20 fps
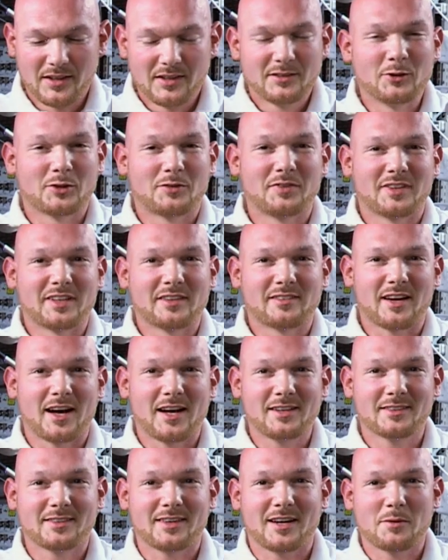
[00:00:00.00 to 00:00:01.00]
So, ich werde jetzt
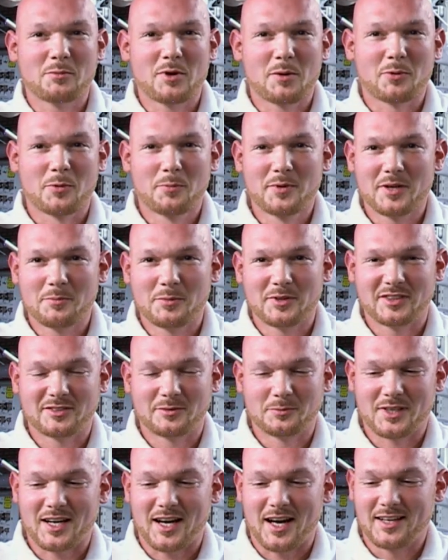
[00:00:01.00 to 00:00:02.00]
eine Sache mal probieren mit
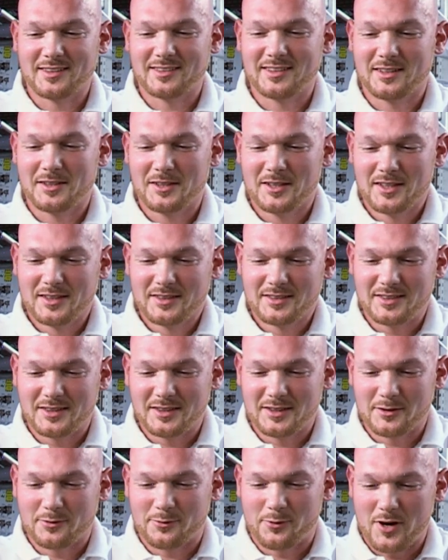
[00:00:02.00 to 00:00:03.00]
diesem Kreisel,
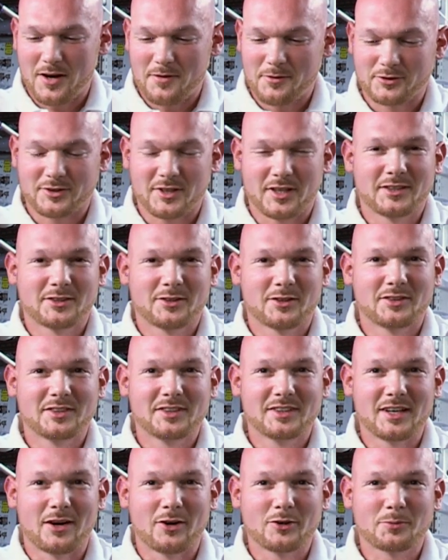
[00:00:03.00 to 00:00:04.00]
die vorher wahrscheinlich noch
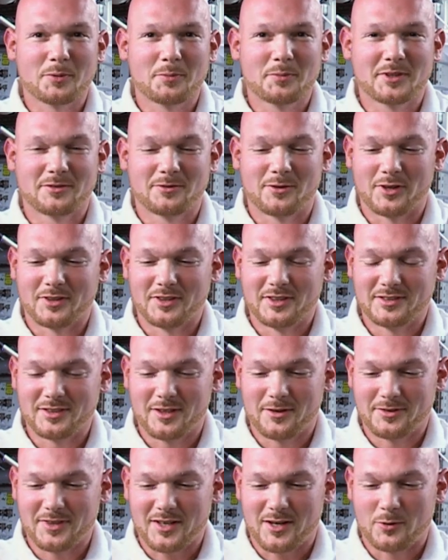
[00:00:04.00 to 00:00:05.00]
nie ausprobiert worden ist
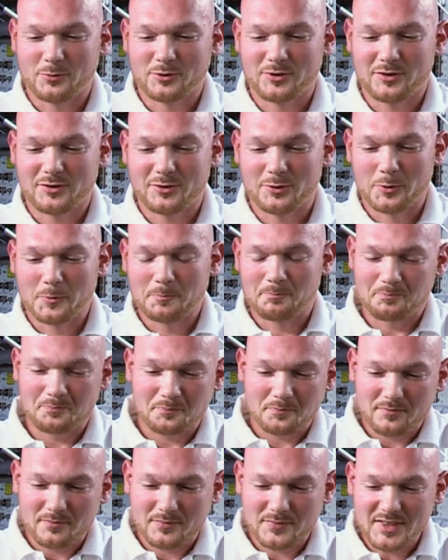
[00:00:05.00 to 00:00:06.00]
auf der Raumstation.
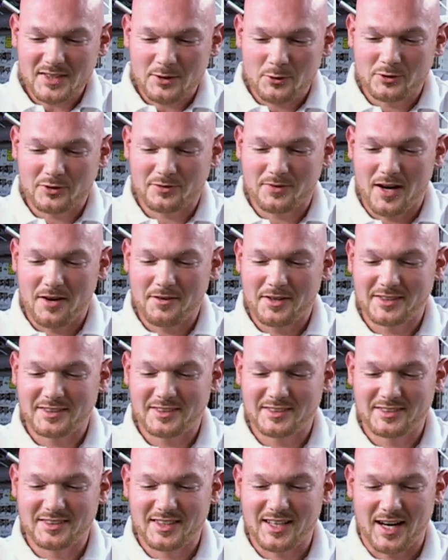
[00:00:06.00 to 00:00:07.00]
Und zwar werde ich
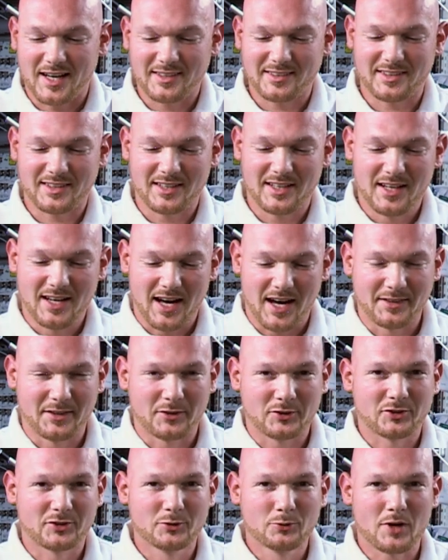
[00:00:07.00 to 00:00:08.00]
diesen Kreisel an
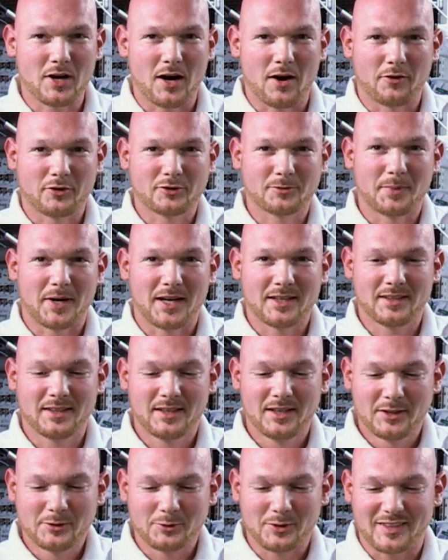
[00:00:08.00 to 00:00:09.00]
der Schnur aufspannen,
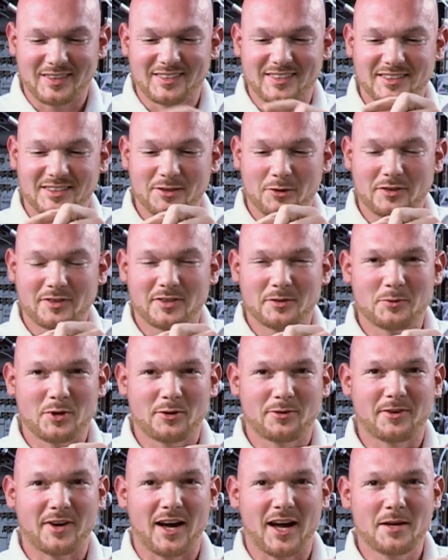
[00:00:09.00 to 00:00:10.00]
sodass er sich trotzdem
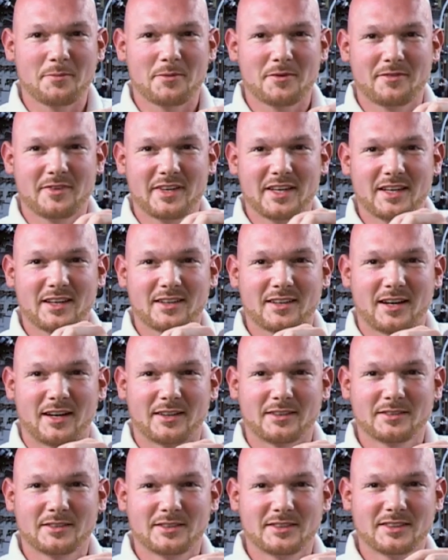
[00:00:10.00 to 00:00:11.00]
noch frei bewegen
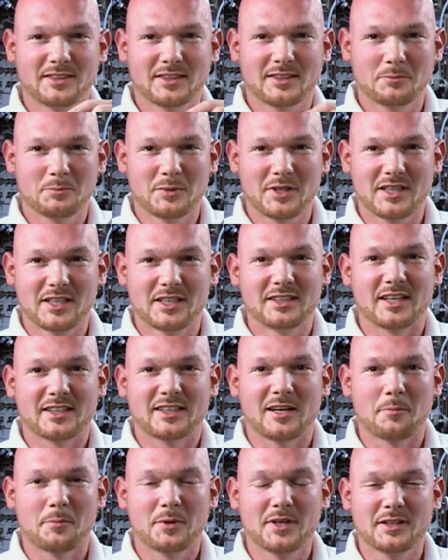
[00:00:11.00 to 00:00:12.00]
kann, hier mitten in der
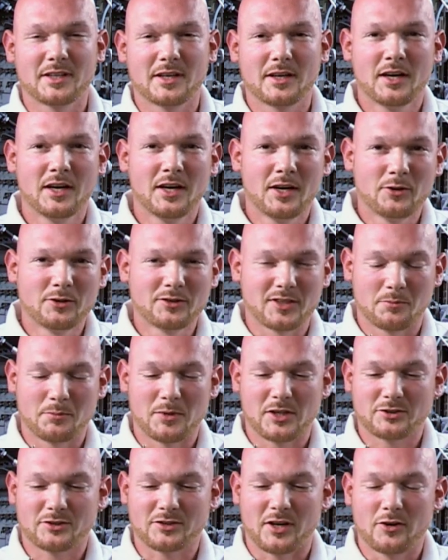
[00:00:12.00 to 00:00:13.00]
Kabine und dann
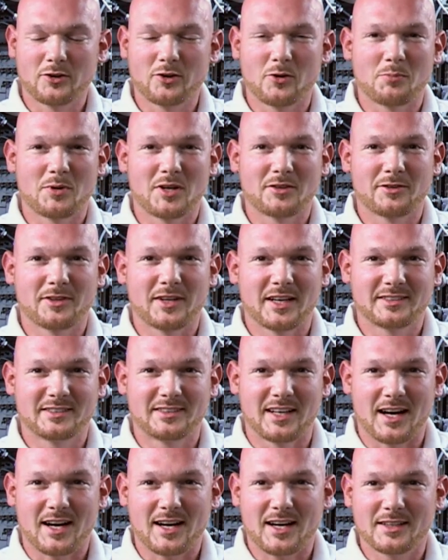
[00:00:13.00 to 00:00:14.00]
mal schauen, ob man
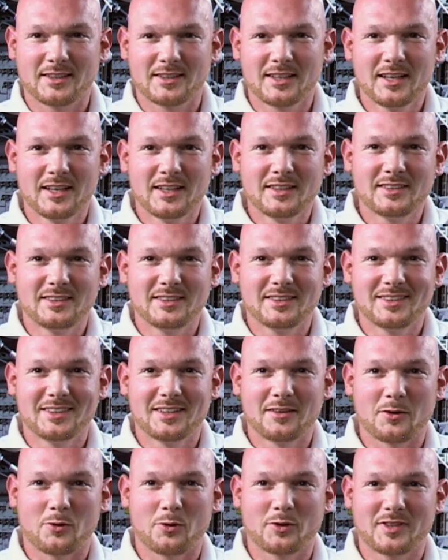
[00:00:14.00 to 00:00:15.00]
vielleicht daran die
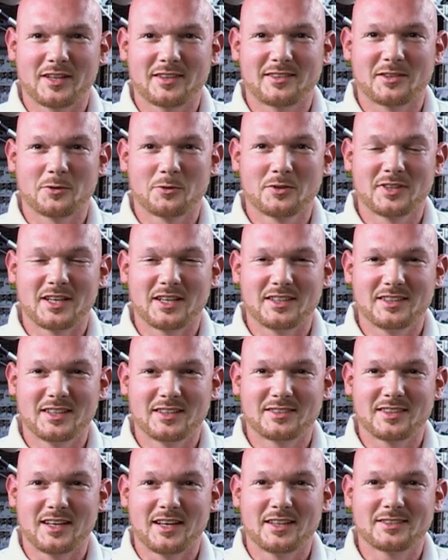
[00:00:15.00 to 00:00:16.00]
Rotation der
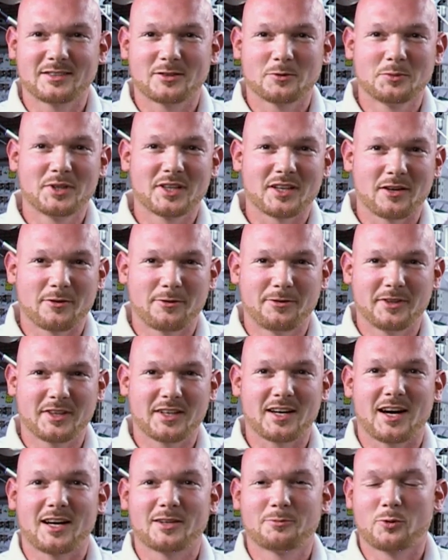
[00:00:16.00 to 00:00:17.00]
ISS um ihre 4
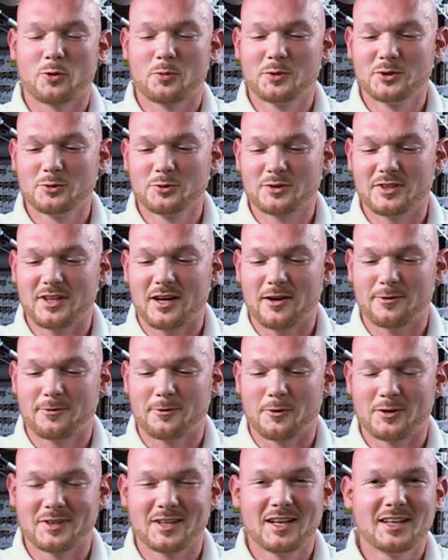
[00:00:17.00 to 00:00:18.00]
Grad pro Minute nach
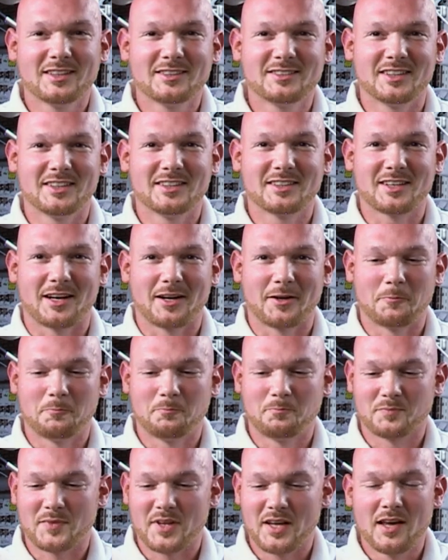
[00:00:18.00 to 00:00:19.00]
vorn sehen kann.
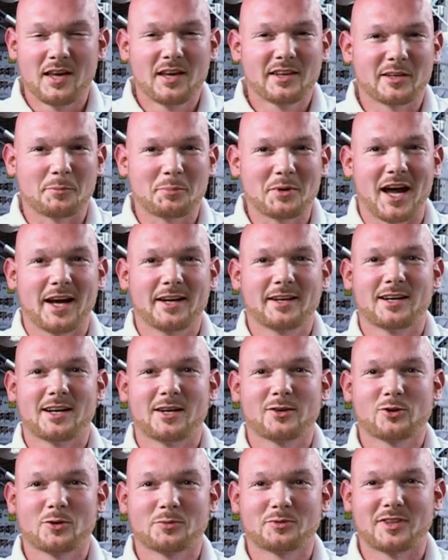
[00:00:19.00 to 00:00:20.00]
Ich habe keine
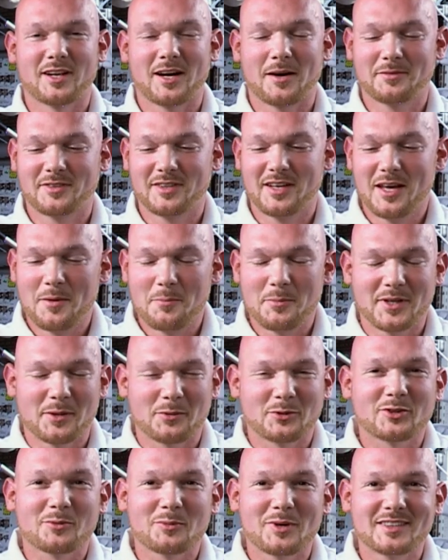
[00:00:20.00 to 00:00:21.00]
Ahnung, ob es klappt, bin
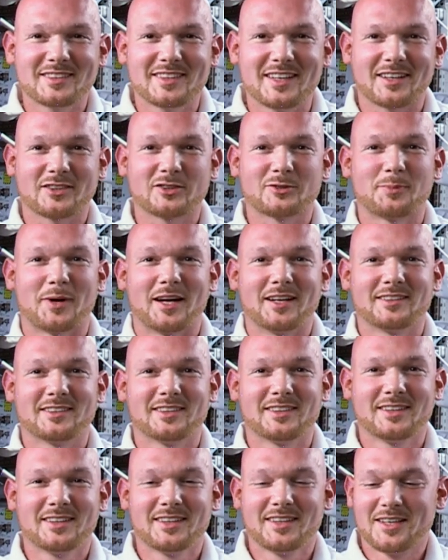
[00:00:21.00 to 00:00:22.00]
aber schon mal sehr gespannt.
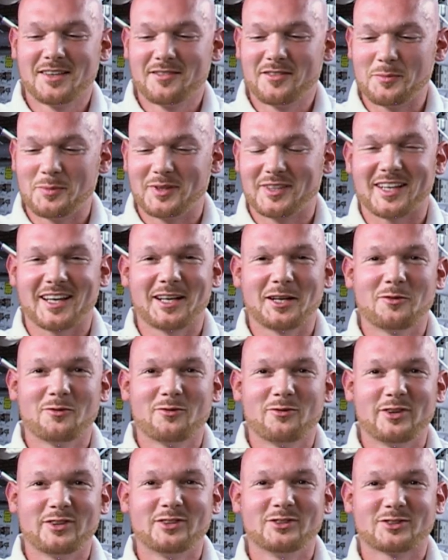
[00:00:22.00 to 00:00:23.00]
Wir betreten
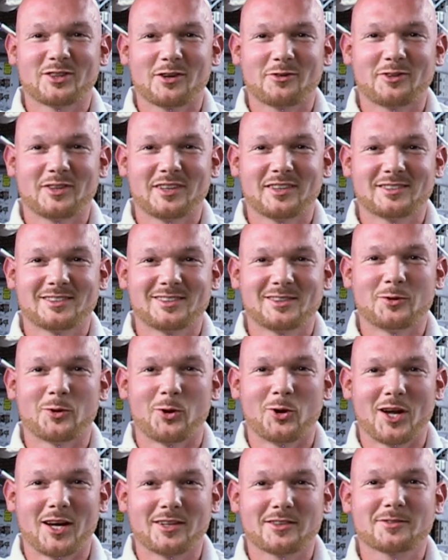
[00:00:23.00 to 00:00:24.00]
wissenschaftliches
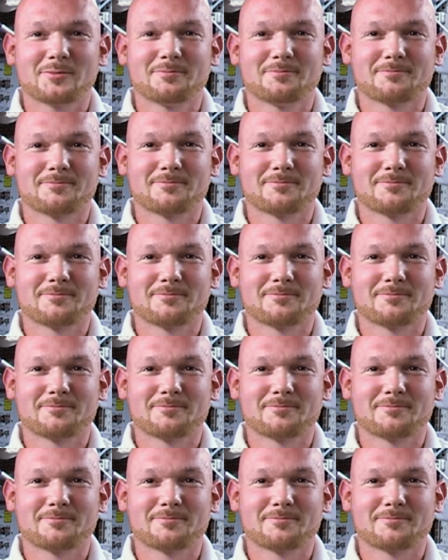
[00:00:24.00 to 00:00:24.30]
Neuland.